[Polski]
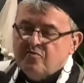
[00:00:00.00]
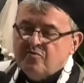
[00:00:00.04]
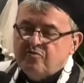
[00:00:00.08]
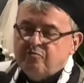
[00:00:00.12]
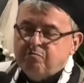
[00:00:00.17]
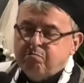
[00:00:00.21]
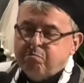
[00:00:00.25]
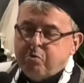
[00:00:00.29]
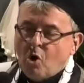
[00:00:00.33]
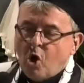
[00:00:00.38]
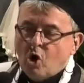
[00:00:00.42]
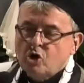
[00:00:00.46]

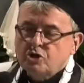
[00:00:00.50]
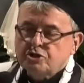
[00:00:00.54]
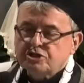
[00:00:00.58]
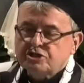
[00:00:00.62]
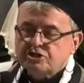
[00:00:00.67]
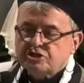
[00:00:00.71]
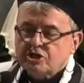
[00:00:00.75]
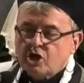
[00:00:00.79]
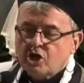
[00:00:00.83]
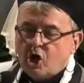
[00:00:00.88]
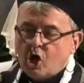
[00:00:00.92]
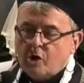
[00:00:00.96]
W
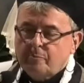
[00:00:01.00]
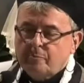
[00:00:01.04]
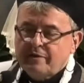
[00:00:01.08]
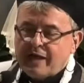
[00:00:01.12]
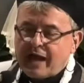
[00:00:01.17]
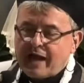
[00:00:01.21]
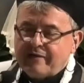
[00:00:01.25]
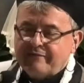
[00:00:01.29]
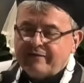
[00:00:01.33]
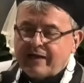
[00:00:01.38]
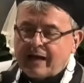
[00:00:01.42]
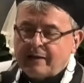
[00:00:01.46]
Polsce
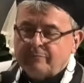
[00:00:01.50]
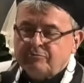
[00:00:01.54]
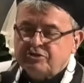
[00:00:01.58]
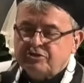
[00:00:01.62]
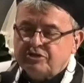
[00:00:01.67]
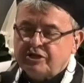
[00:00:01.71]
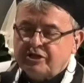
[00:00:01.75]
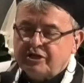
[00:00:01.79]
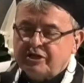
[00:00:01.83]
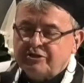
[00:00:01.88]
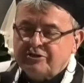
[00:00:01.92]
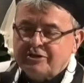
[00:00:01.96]
objawiam
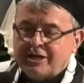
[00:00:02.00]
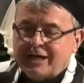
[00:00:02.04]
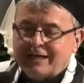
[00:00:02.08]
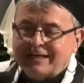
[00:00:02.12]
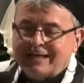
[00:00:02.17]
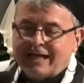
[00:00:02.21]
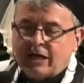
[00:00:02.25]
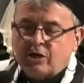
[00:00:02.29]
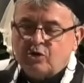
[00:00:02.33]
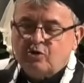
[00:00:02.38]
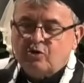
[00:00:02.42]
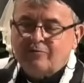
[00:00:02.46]
się
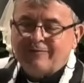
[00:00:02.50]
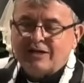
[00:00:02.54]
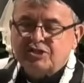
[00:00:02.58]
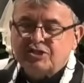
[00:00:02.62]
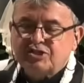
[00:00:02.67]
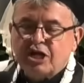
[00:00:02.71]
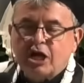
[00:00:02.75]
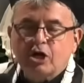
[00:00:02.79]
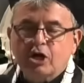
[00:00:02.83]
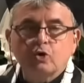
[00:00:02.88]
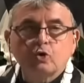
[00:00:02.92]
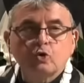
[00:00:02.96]
jednak jako
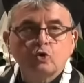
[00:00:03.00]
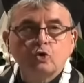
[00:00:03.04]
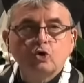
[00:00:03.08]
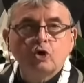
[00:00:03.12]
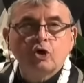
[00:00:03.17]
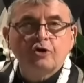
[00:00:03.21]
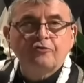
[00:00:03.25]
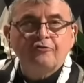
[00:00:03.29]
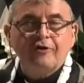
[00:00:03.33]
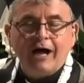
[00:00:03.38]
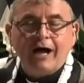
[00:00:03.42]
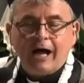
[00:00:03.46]
wasza
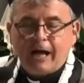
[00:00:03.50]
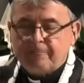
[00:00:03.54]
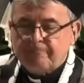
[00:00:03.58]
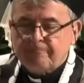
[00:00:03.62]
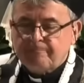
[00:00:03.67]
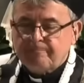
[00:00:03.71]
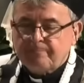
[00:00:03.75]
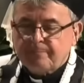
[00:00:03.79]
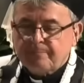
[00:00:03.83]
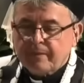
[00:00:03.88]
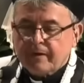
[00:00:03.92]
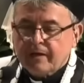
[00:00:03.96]

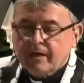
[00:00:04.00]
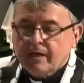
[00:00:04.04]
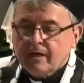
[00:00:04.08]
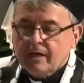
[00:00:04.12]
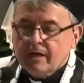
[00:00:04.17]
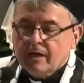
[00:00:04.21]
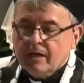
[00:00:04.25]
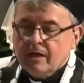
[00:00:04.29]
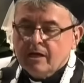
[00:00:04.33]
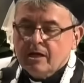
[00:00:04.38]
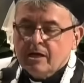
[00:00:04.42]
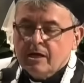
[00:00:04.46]
królowa,
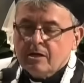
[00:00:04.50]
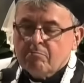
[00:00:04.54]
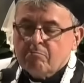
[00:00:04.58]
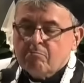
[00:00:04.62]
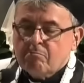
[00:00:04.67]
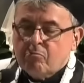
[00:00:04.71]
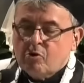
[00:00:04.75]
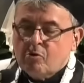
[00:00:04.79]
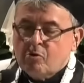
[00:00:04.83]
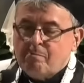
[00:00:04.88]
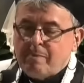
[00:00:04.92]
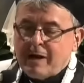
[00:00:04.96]

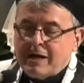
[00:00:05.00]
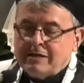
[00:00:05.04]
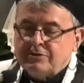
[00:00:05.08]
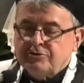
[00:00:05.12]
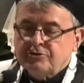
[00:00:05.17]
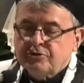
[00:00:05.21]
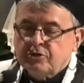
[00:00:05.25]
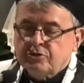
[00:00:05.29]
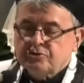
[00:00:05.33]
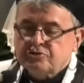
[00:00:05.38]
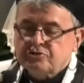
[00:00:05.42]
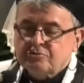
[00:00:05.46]
bo
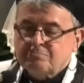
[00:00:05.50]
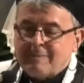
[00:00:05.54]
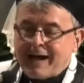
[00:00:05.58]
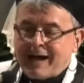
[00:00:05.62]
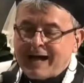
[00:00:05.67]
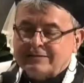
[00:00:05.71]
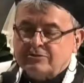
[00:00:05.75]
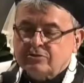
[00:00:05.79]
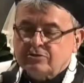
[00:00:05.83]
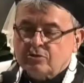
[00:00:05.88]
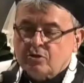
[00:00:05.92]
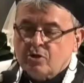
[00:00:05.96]
będąc
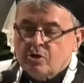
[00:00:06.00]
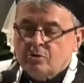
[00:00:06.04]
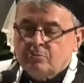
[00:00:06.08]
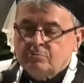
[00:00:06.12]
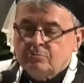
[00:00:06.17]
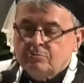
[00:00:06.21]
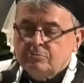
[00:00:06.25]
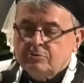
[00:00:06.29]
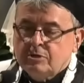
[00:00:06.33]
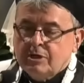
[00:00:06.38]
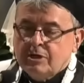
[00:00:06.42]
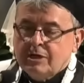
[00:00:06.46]

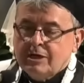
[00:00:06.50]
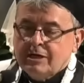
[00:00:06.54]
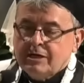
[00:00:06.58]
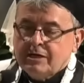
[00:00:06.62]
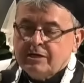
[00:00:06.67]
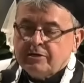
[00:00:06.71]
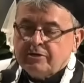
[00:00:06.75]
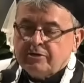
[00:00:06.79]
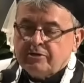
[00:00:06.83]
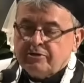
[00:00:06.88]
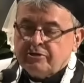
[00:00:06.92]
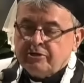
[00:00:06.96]
matką,
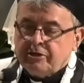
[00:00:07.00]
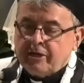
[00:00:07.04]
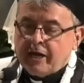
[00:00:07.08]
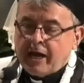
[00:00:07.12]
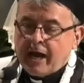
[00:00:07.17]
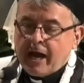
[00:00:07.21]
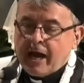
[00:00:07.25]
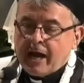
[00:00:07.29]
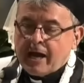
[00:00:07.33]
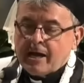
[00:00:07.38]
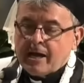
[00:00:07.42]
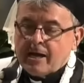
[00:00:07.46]

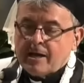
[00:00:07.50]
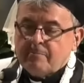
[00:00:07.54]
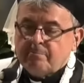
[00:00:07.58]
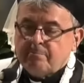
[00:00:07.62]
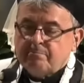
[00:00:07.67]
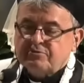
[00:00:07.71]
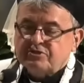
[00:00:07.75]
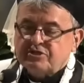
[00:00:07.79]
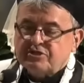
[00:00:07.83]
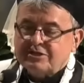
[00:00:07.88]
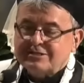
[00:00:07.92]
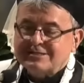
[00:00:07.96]
nie
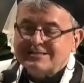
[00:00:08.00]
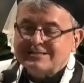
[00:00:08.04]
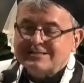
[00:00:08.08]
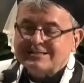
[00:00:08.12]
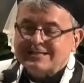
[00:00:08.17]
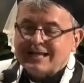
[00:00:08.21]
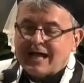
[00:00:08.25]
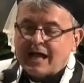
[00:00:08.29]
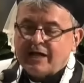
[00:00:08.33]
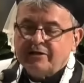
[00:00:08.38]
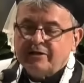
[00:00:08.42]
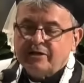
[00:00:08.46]

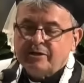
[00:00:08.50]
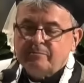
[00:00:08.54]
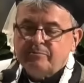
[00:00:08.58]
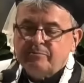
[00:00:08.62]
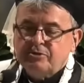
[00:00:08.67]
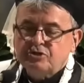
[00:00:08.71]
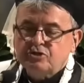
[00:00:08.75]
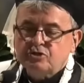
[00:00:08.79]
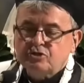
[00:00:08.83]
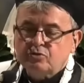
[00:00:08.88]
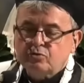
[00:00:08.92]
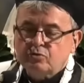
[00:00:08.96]
przestaje
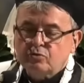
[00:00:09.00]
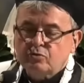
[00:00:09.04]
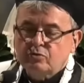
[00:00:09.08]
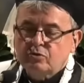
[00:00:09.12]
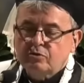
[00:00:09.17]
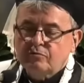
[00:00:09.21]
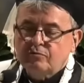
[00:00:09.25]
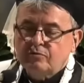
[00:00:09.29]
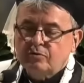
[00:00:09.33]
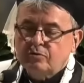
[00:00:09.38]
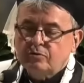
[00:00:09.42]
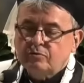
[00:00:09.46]
być
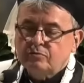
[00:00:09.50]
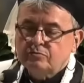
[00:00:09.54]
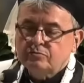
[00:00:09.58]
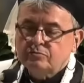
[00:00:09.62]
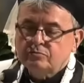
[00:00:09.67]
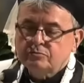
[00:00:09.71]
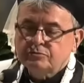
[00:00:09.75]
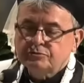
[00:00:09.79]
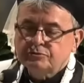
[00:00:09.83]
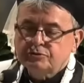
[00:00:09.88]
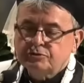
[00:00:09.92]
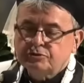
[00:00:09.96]
królową.
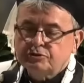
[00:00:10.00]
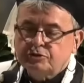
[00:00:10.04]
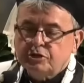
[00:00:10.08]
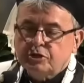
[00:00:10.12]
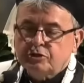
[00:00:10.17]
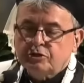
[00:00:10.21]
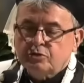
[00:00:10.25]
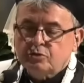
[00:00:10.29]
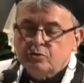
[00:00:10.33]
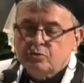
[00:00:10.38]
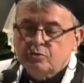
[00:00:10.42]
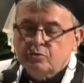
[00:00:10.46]

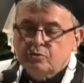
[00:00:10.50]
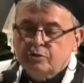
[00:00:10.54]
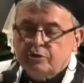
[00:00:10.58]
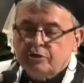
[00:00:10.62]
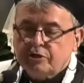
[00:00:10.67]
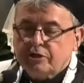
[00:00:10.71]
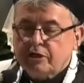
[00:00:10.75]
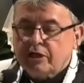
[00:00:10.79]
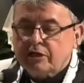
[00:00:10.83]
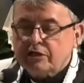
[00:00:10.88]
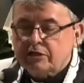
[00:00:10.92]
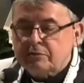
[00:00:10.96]

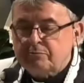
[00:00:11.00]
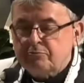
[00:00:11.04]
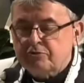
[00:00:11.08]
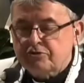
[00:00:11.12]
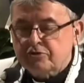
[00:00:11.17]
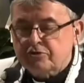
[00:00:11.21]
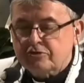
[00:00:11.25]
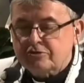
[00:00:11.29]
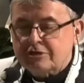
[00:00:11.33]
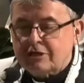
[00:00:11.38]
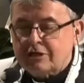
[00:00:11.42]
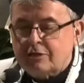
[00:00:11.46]
Tytuł, jaki
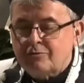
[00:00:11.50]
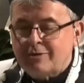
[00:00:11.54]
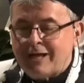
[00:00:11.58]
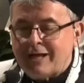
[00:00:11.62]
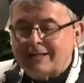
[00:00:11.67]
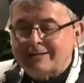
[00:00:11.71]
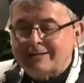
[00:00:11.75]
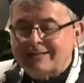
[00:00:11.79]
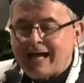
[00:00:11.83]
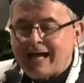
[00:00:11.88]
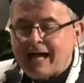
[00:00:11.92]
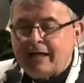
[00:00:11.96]
mi został
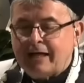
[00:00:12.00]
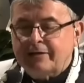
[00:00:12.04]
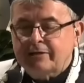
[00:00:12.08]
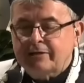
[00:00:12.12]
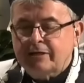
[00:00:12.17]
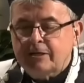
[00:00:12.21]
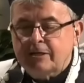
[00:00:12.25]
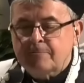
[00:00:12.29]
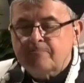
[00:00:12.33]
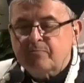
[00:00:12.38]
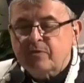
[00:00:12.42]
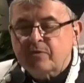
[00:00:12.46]

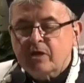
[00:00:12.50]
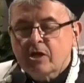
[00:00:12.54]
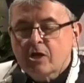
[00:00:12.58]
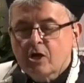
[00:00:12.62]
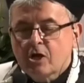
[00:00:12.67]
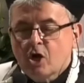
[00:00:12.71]
nadany,